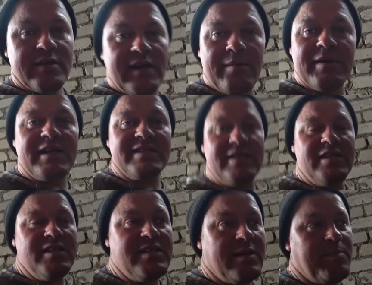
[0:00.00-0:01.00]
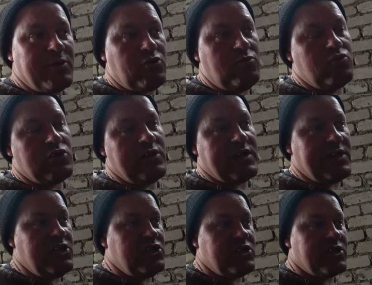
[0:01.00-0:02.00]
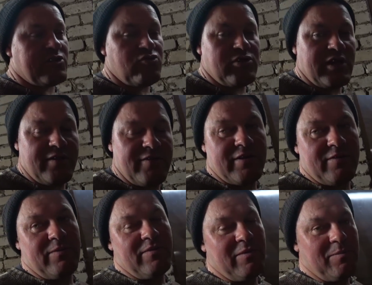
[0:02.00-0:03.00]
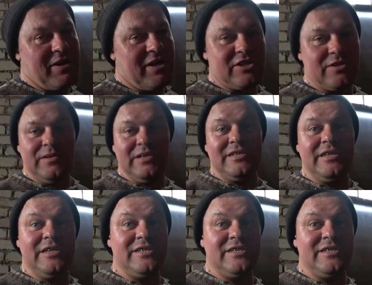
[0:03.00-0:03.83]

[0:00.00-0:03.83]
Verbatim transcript: Камера садится, потом уже конечный результат, наверное, мы вам покажем, если Когда не